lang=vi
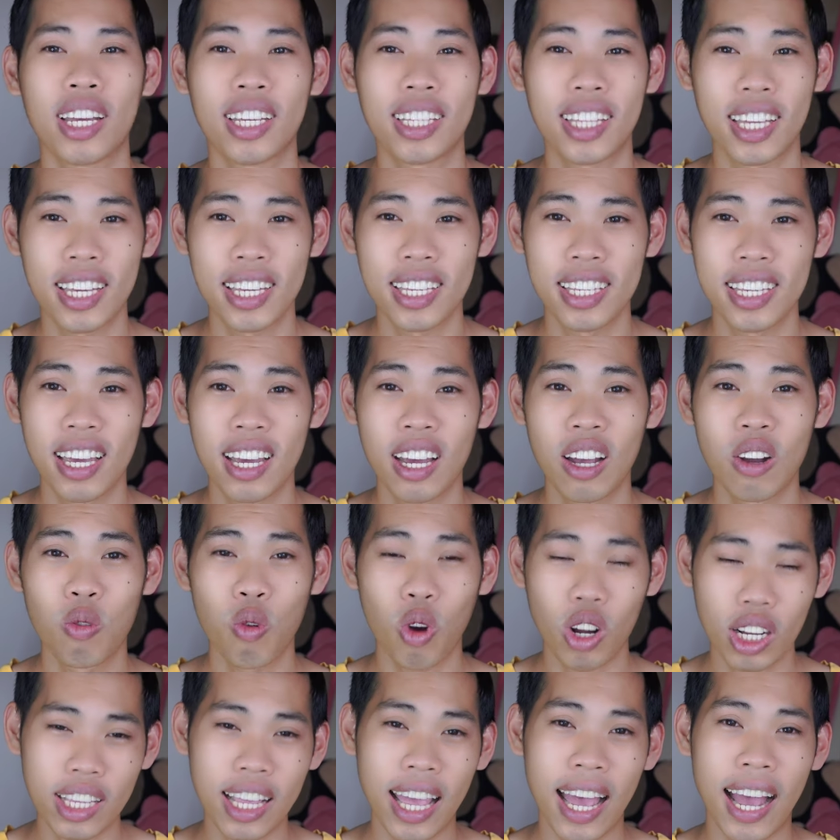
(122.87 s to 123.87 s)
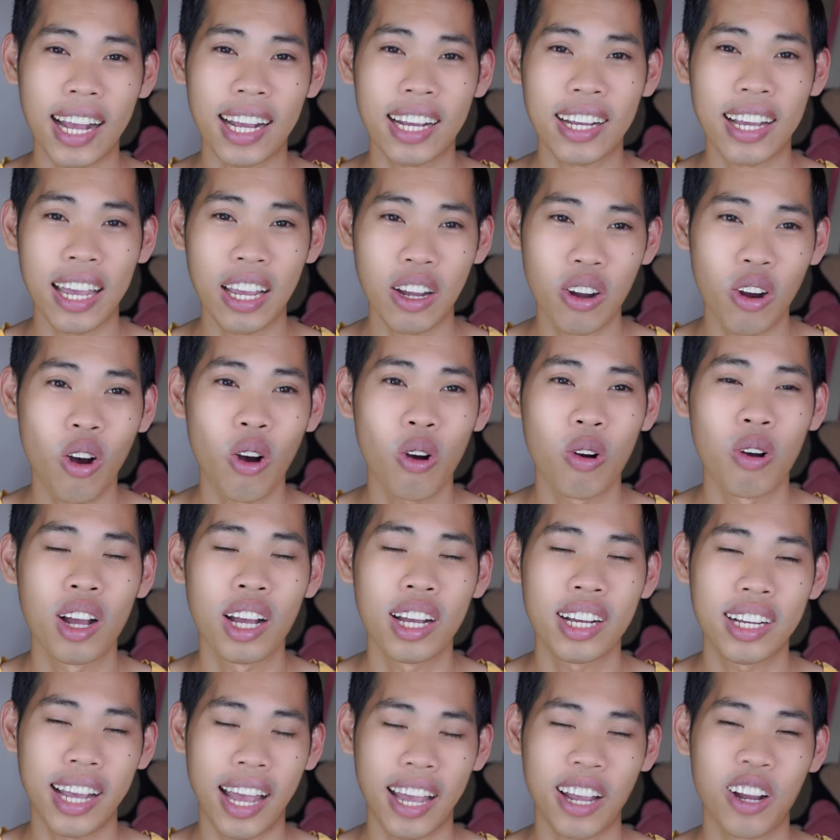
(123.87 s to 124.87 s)
kỳ thi quốc gia caigo
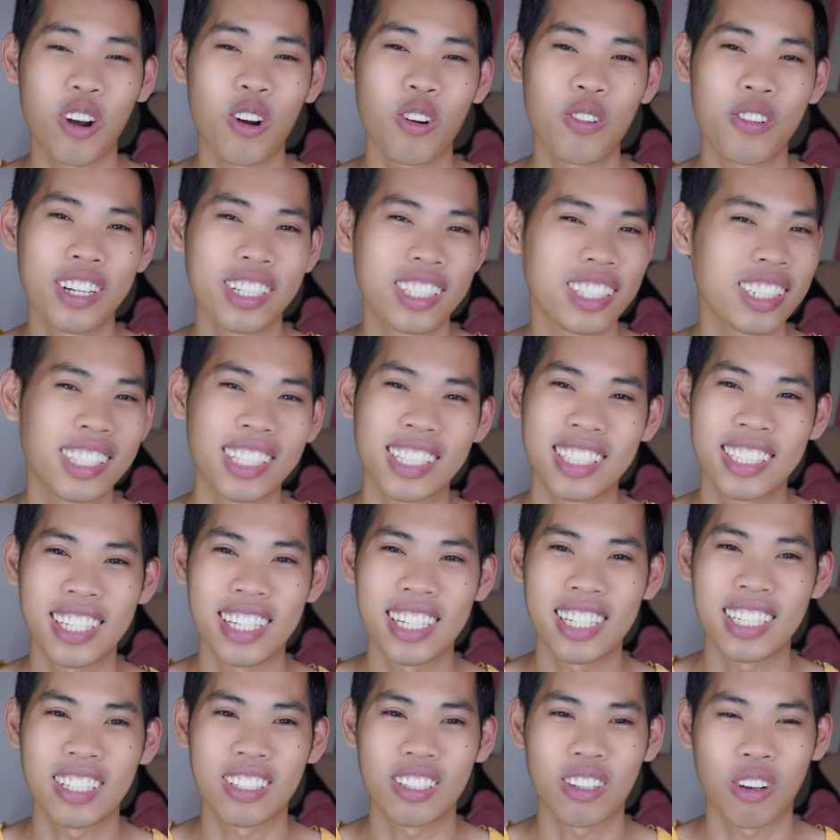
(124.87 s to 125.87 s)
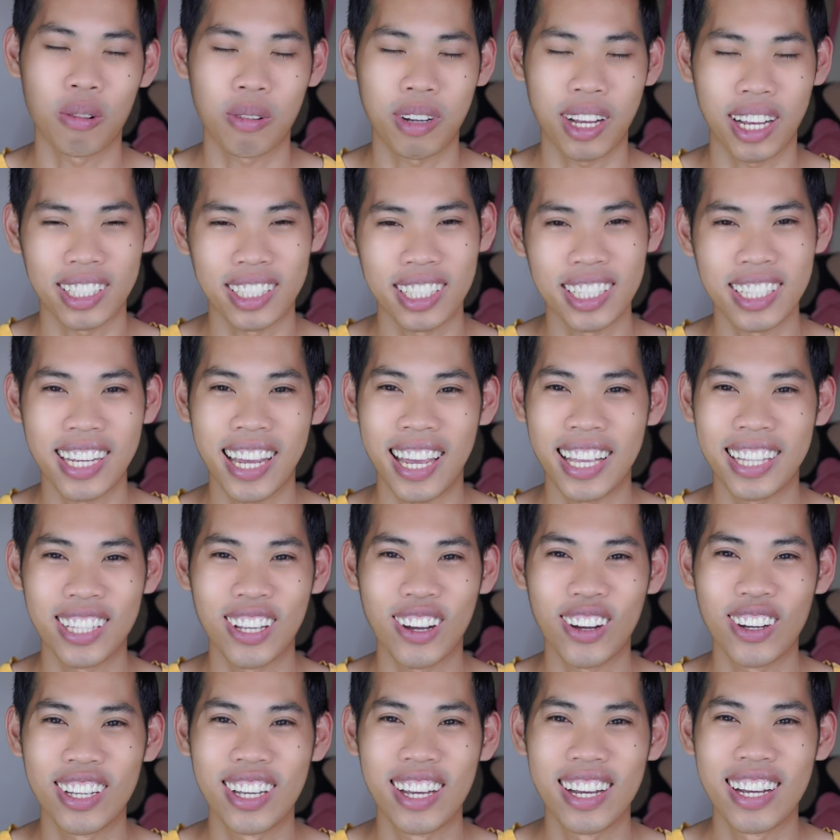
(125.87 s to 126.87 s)
Kaigo Fukishi cục Kashiken
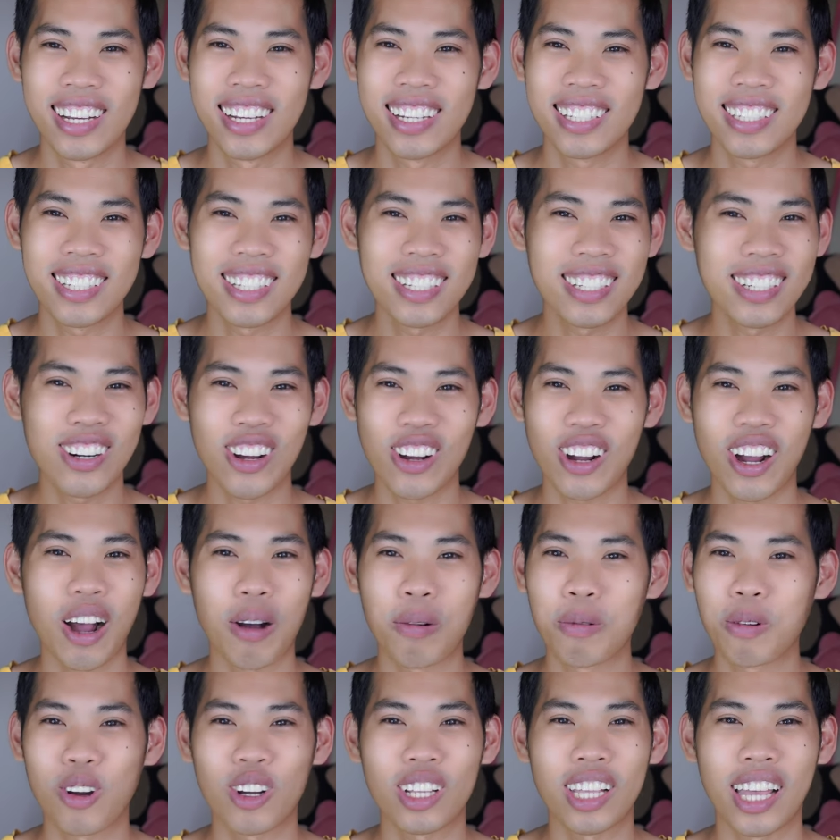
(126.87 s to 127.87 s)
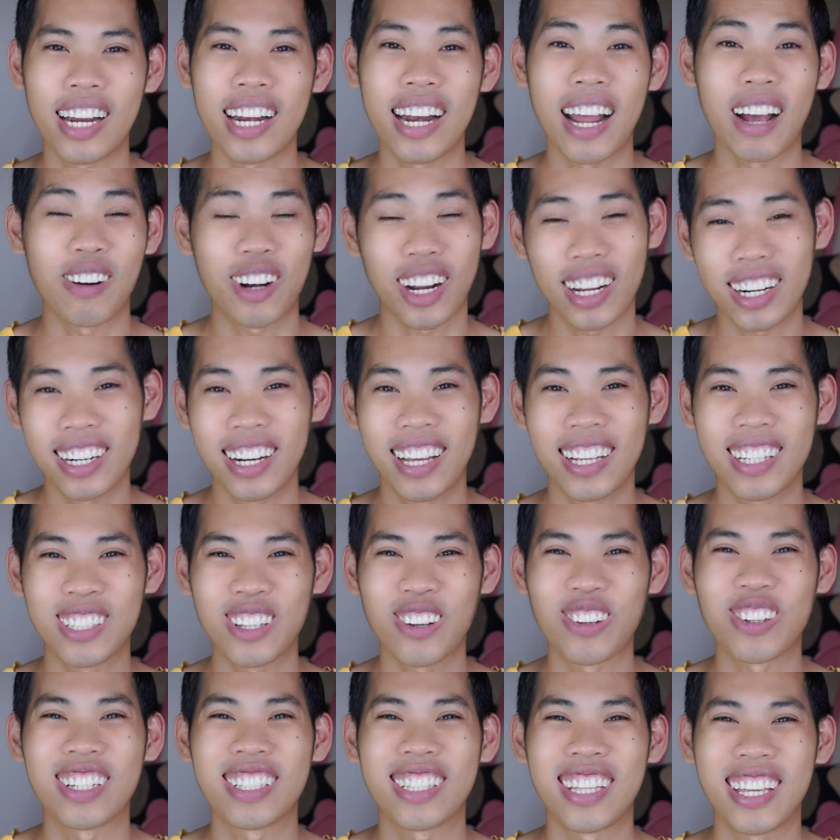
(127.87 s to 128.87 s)
thôi chứ nó không có thể nào nâng lên
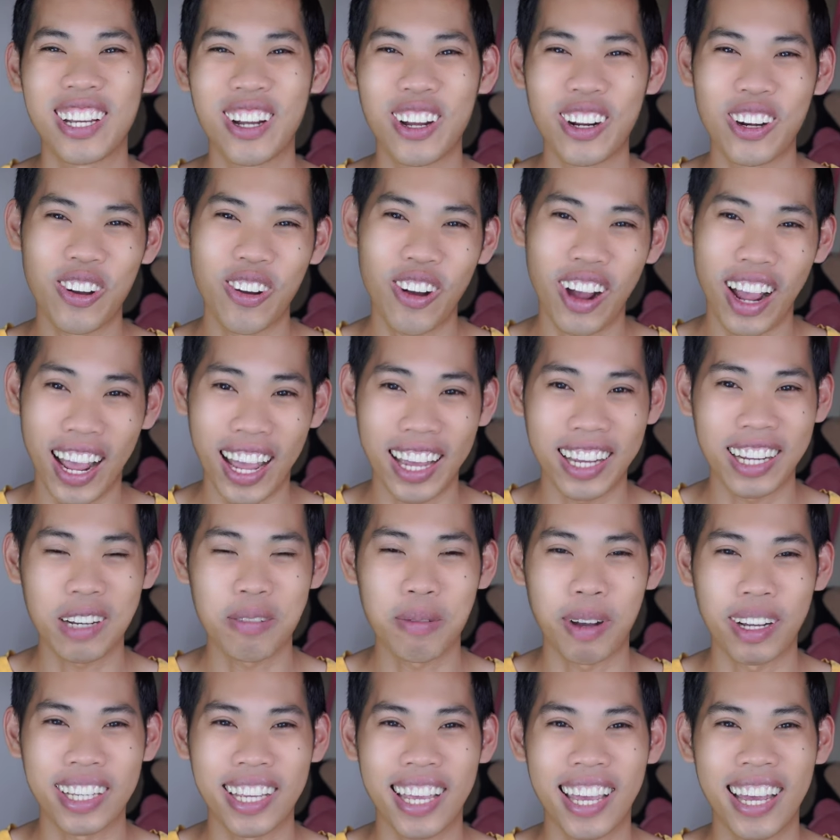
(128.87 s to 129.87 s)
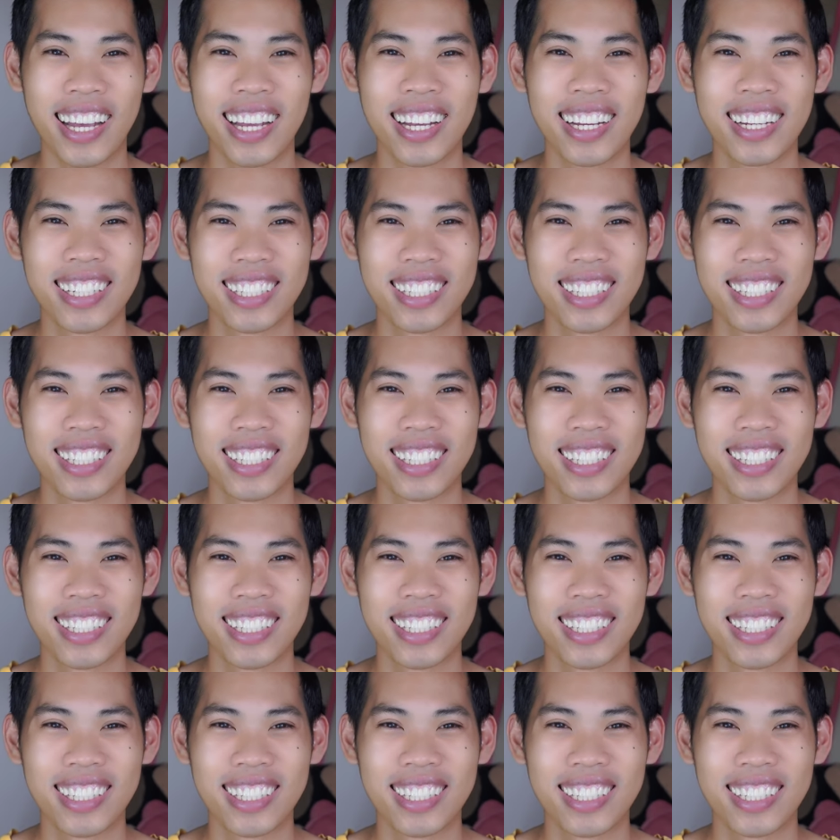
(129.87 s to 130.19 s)
Tokutei Guno 2 các bạn nhé